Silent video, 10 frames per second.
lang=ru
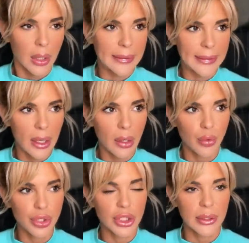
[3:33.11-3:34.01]
Я
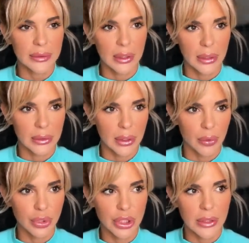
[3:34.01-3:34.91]
очень
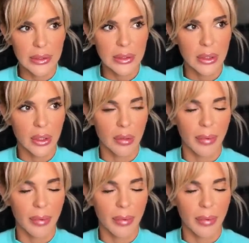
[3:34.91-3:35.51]
открытая, очень искренняя,